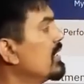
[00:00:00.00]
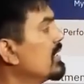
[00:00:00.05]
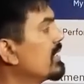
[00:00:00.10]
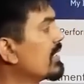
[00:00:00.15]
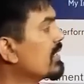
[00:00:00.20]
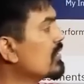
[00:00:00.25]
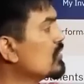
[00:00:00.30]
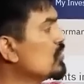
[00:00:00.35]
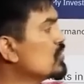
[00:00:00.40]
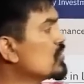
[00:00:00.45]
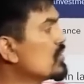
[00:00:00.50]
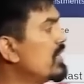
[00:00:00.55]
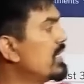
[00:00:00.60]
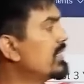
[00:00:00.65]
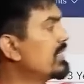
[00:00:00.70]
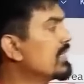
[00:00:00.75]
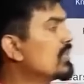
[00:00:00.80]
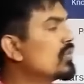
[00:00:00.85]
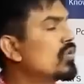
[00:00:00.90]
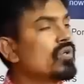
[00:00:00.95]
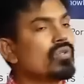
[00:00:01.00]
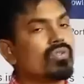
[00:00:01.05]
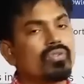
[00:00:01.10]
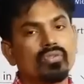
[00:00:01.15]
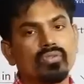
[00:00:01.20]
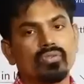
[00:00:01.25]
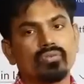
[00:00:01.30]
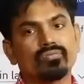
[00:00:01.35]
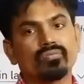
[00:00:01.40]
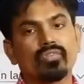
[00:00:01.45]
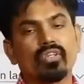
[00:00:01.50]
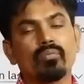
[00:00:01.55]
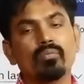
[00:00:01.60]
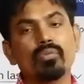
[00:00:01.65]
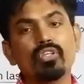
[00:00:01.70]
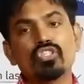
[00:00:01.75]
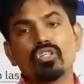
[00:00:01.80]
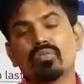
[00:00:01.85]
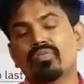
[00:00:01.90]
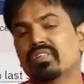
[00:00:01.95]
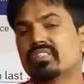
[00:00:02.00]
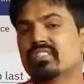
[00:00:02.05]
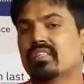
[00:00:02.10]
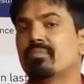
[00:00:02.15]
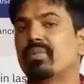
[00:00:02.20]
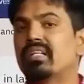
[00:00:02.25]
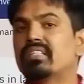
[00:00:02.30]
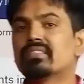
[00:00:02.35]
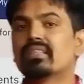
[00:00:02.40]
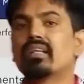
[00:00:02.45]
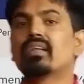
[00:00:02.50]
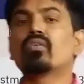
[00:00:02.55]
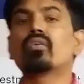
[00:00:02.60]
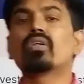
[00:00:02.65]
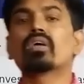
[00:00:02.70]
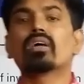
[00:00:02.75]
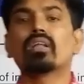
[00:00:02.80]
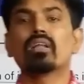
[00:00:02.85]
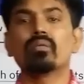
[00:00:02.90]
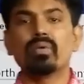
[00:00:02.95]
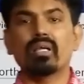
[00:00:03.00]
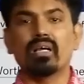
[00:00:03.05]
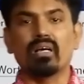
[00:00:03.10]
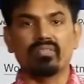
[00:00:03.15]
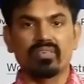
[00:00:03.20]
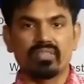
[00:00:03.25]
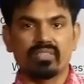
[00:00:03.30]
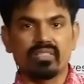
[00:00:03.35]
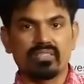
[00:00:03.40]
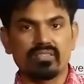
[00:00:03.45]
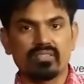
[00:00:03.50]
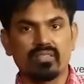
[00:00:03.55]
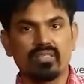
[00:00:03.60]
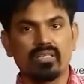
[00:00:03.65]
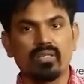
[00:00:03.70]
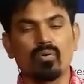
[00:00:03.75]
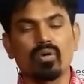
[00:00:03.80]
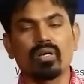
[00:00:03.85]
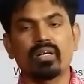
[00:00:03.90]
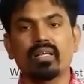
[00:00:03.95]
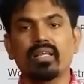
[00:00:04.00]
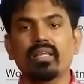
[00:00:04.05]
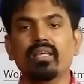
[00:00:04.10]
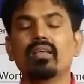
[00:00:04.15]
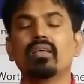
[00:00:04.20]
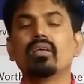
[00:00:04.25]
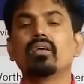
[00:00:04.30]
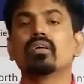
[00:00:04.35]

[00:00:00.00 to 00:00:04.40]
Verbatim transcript: ఇది కనుక చూసుకున్నట్టే గ్రోత్ మ్యూచువల్ ఫండ్స్ ఎప్పుడైనా సరే రెండు రకాలు మీకు ఆఫర్ చేస్తుంటే ఒకటి